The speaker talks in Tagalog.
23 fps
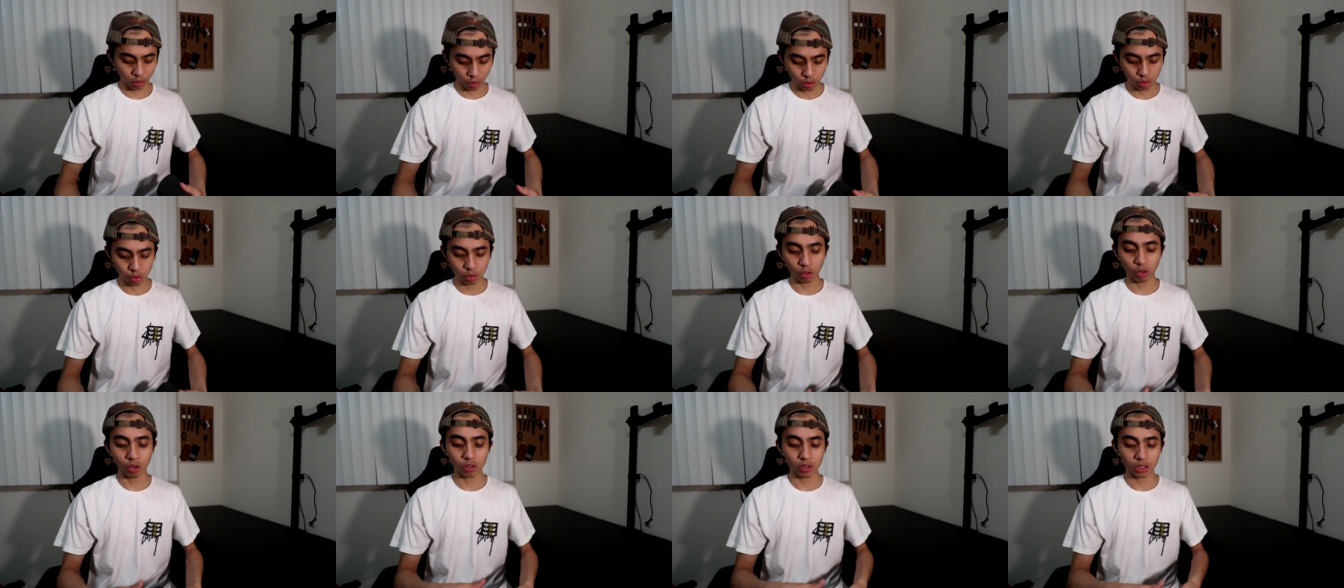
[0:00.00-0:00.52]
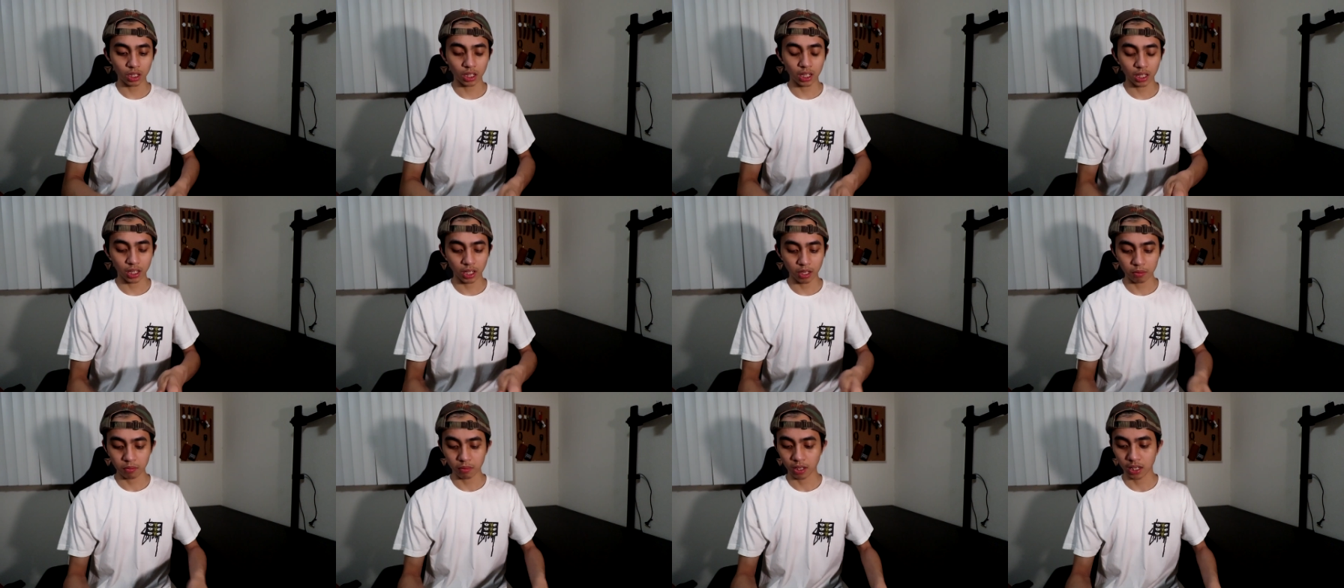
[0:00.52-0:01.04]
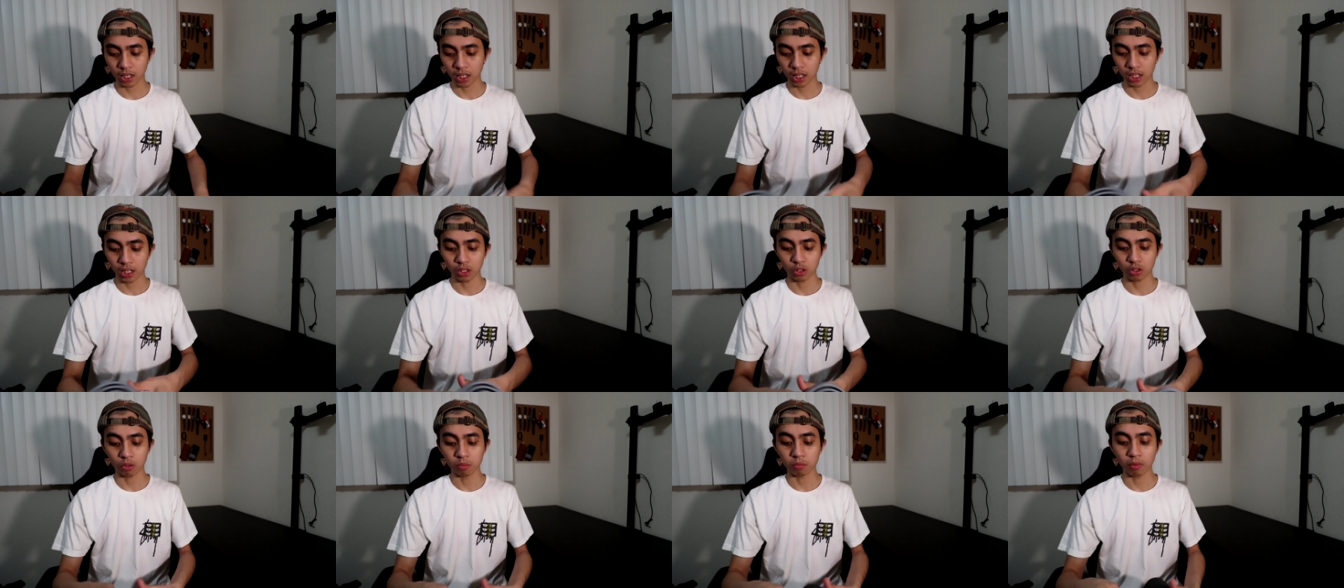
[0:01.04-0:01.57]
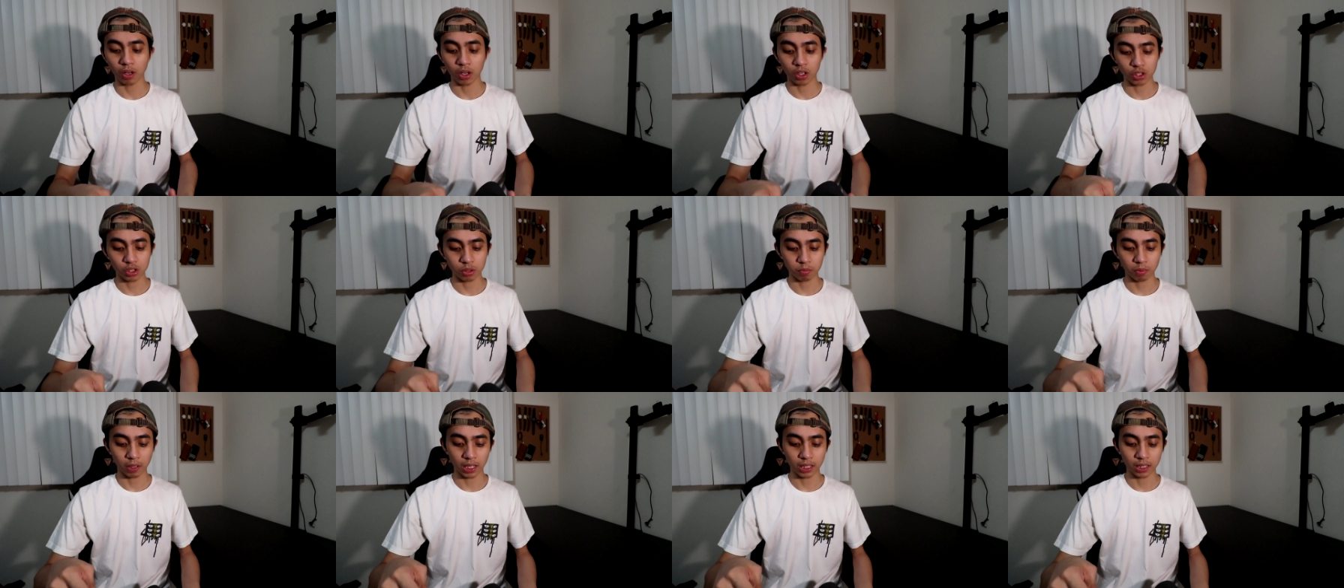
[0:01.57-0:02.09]
Gusto ko talaga yung mga ganito
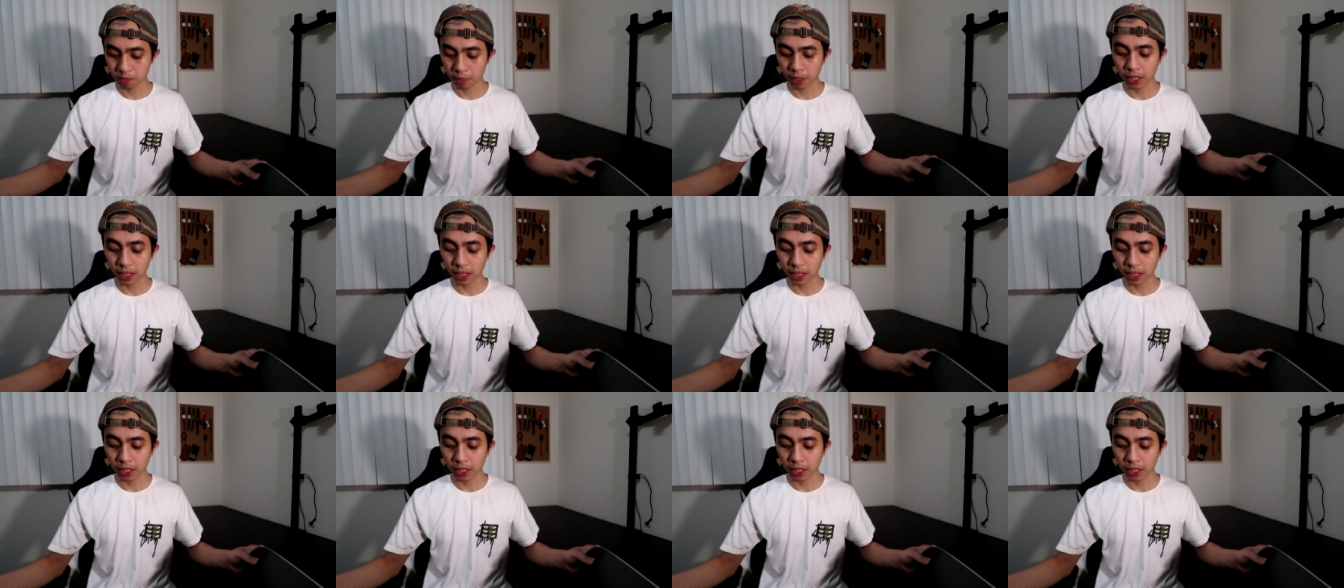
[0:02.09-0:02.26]
mousepad.